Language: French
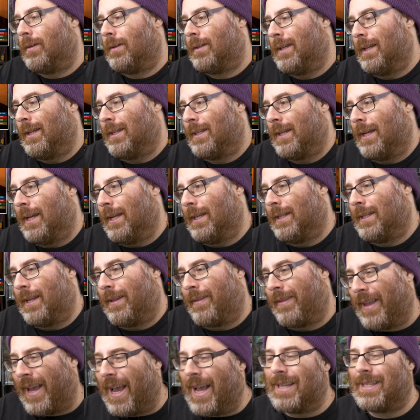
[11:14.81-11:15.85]

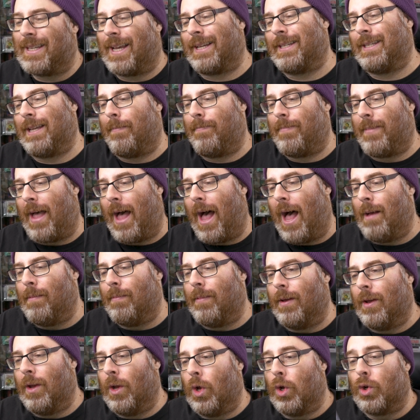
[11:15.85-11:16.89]
c'est très
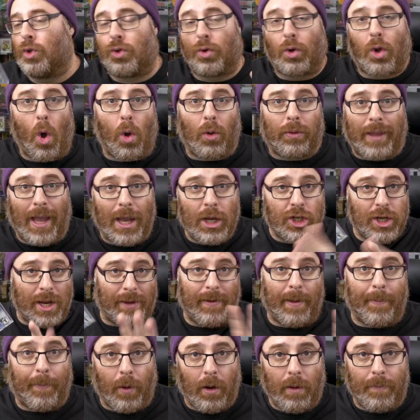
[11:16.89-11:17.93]
acceptable. Je suis content, je
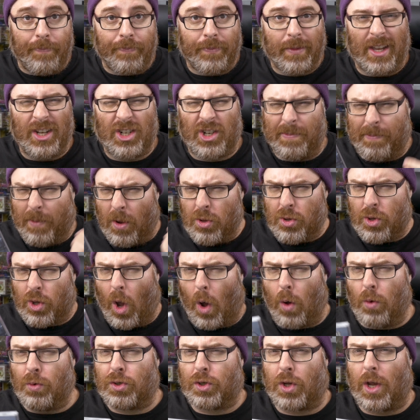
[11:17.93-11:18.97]
l'avais pas. J'ai pas une
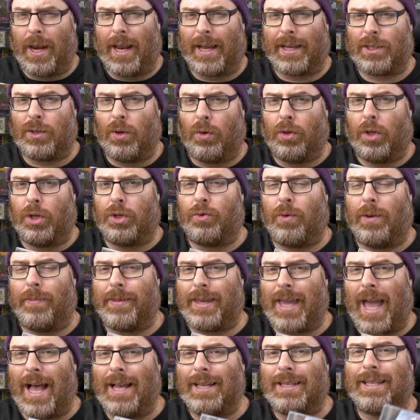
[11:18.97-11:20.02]
grosse collection de
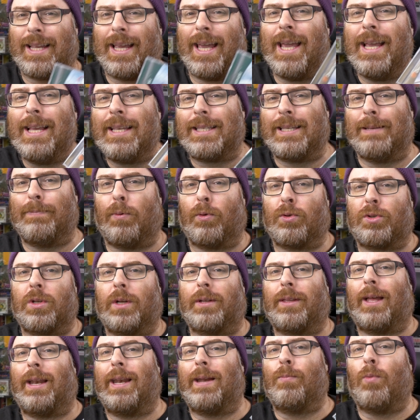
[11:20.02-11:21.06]
Dreamcast et c'est pour ça
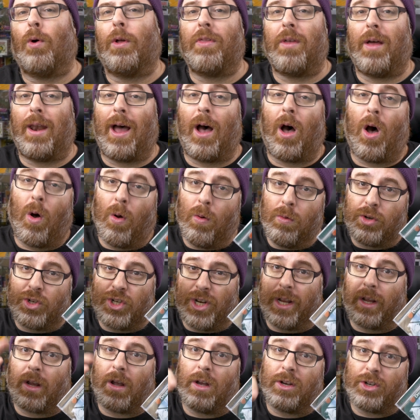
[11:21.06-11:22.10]
que dans les boîtes de la honte,
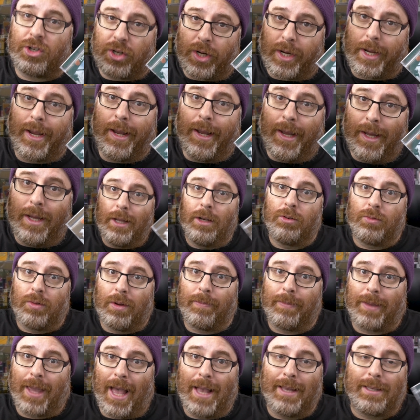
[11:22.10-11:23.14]
j'ai coché
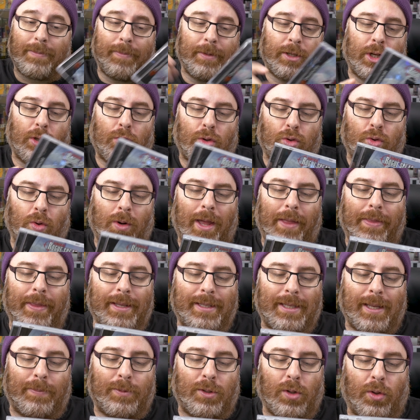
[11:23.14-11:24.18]
Dreamcast, mais j'ai toujours la
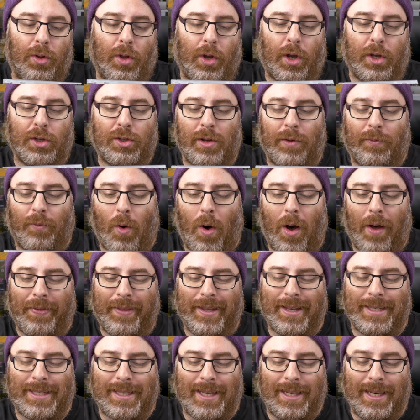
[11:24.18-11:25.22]
déception de recevoir
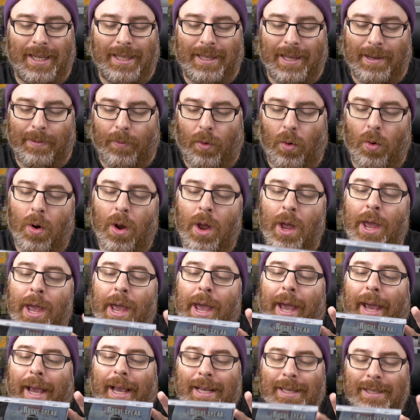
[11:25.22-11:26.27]
des CD démo.
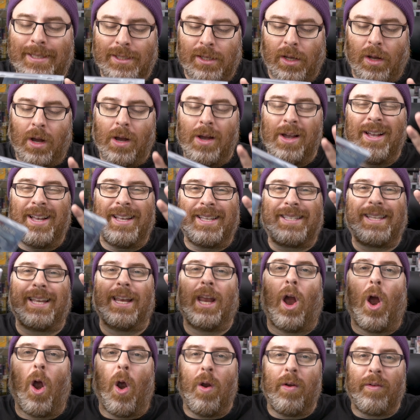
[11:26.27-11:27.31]
Et ça,
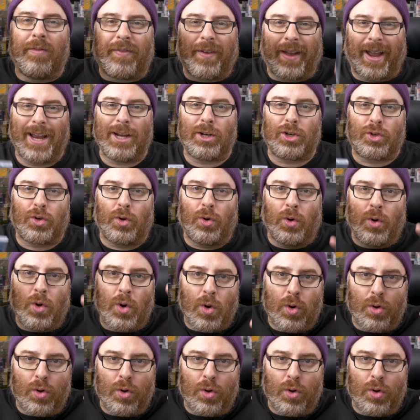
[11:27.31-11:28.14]
c'est un vrai jeu